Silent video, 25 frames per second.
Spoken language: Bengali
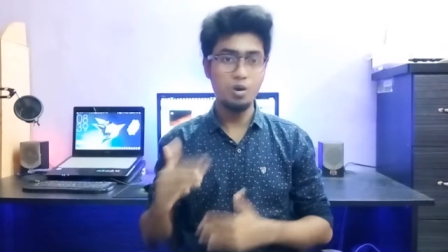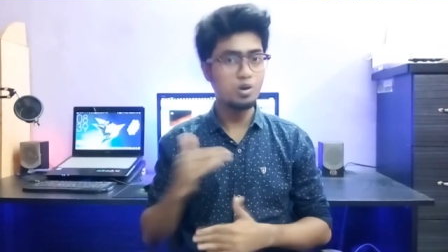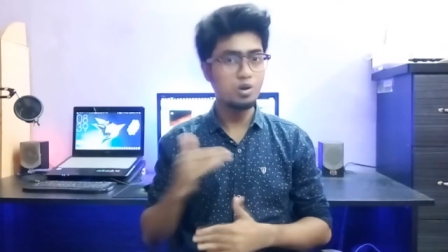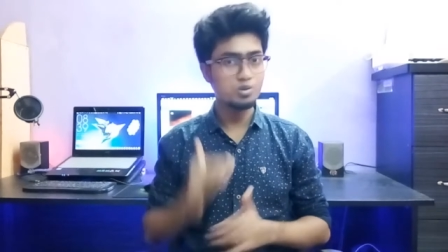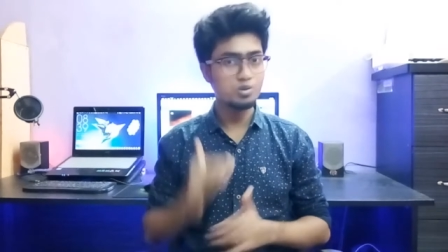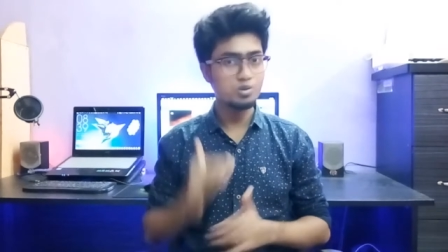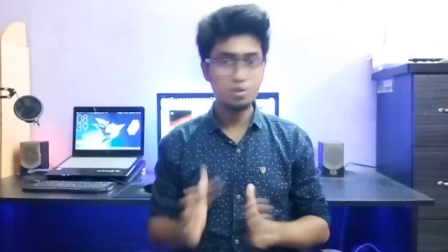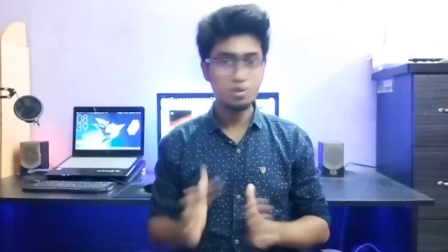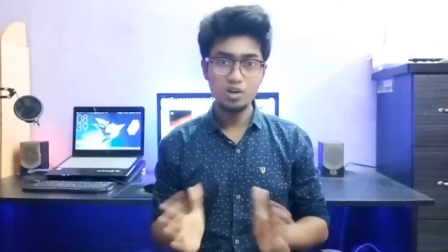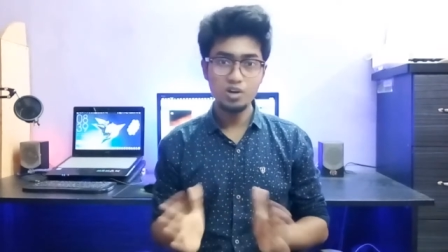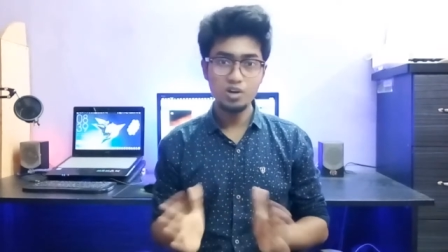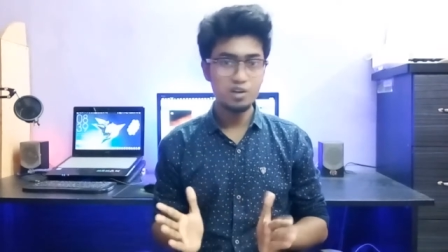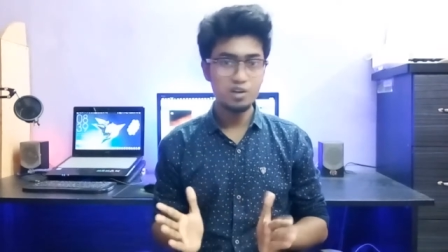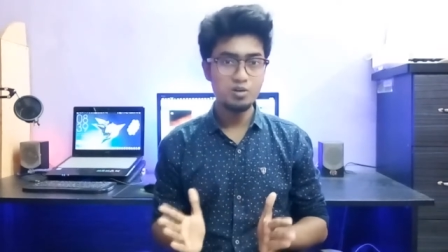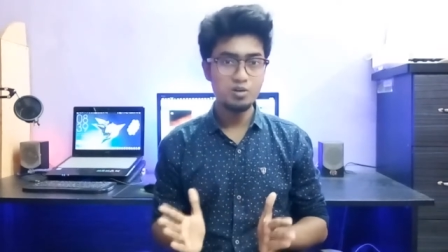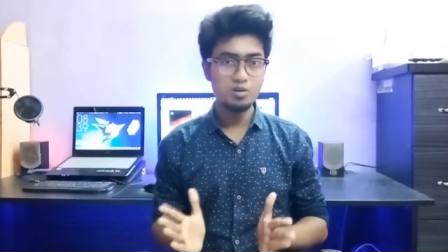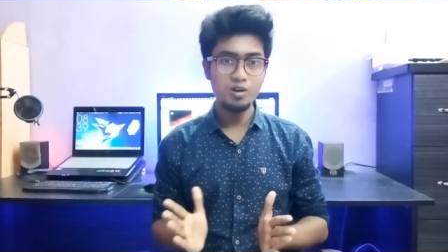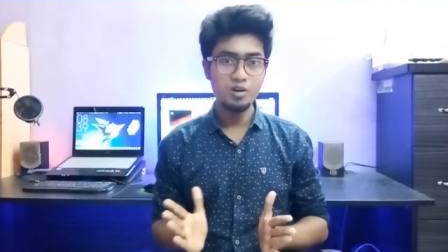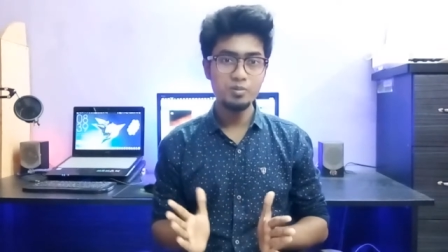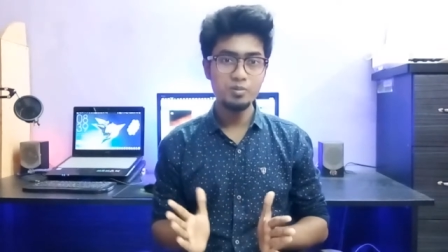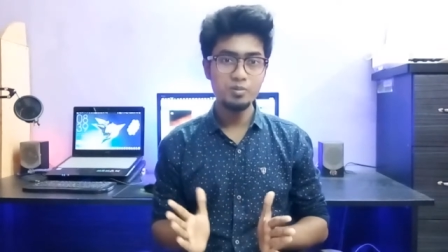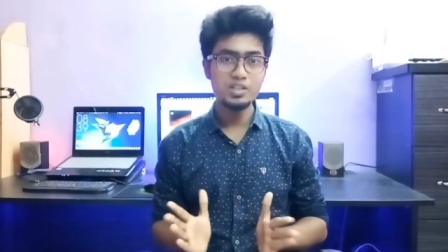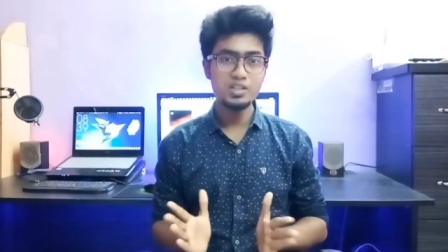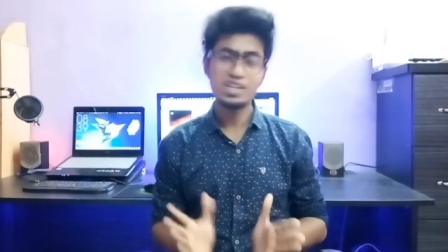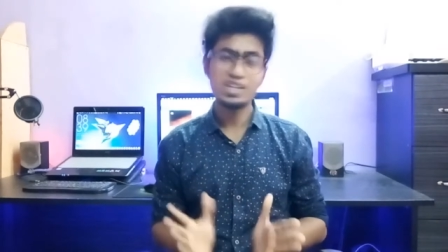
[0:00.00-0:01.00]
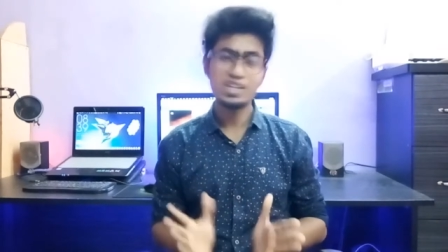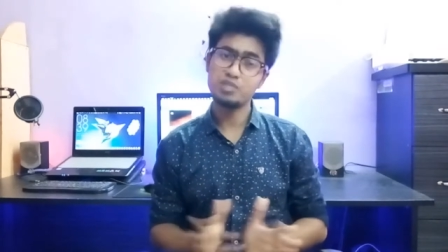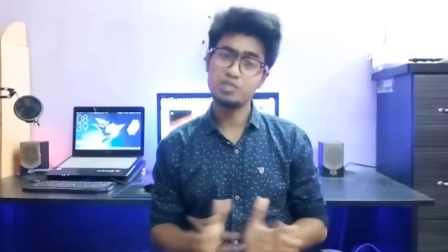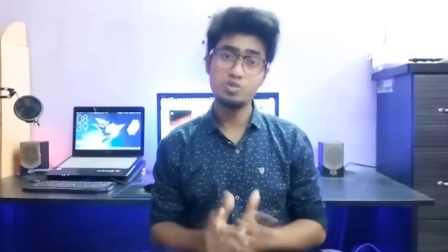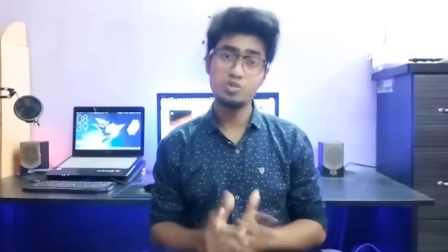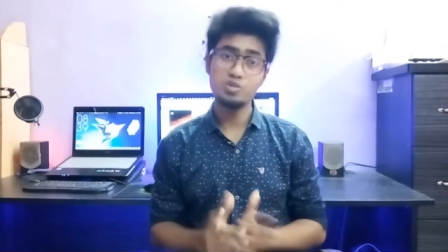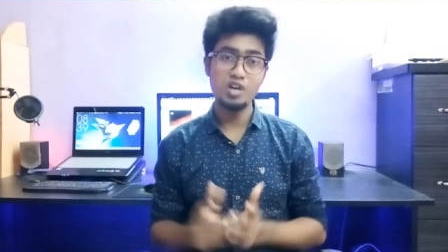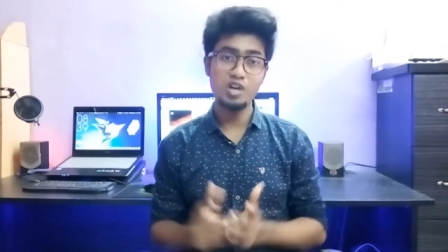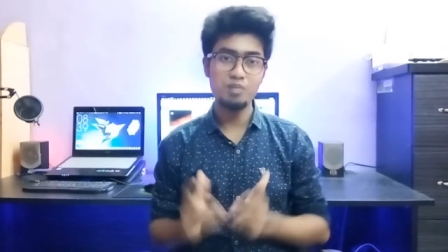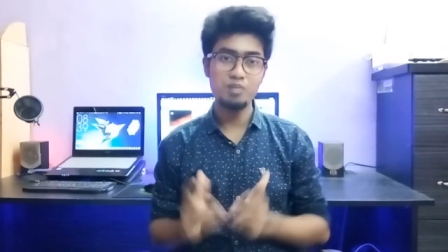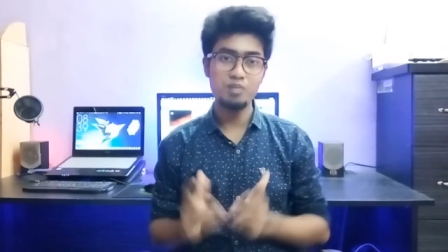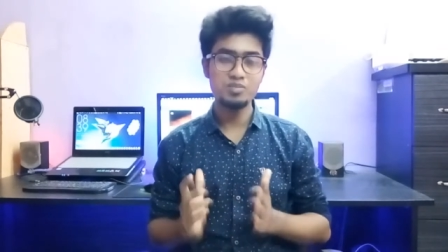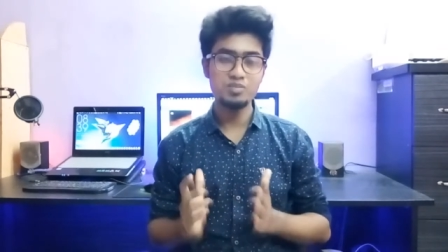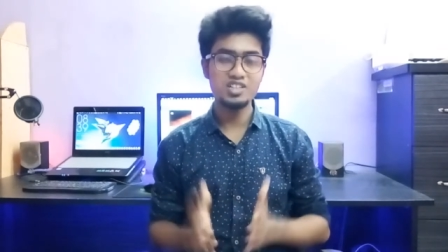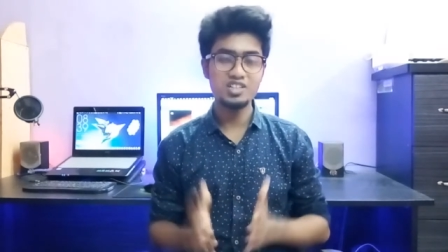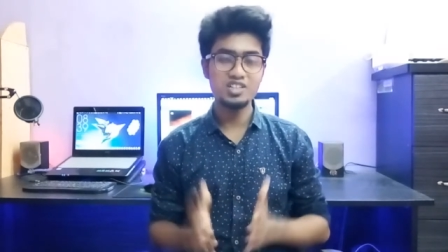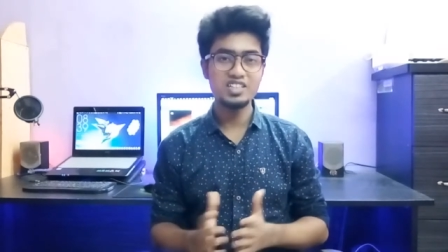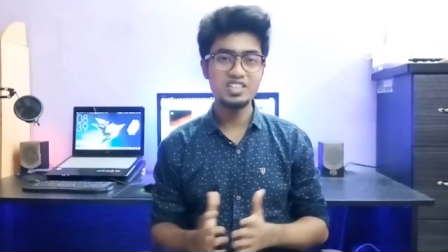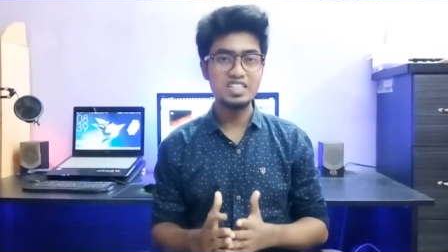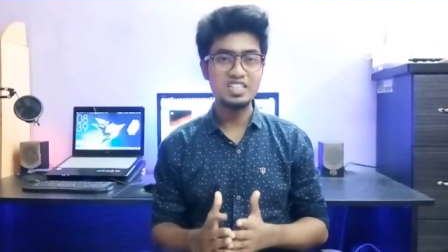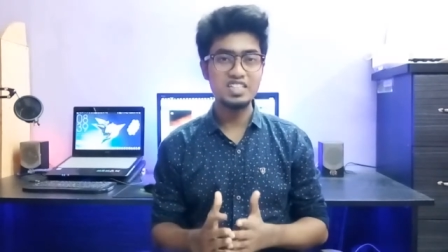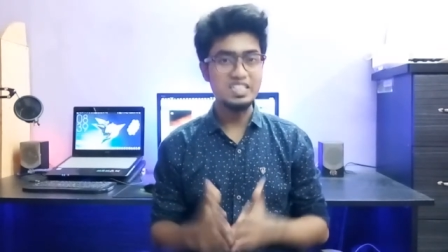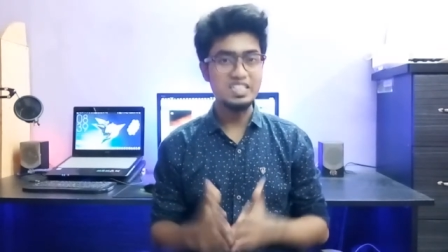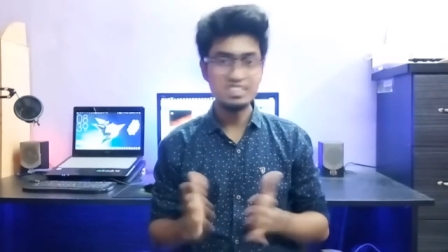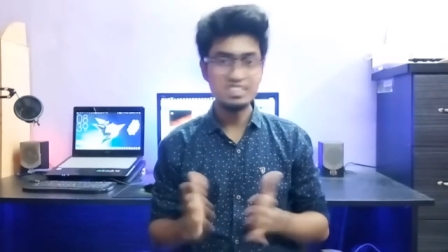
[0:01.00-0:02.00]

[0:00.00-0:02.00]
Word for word: অন্ধকারও হবে না এবং আপনাকে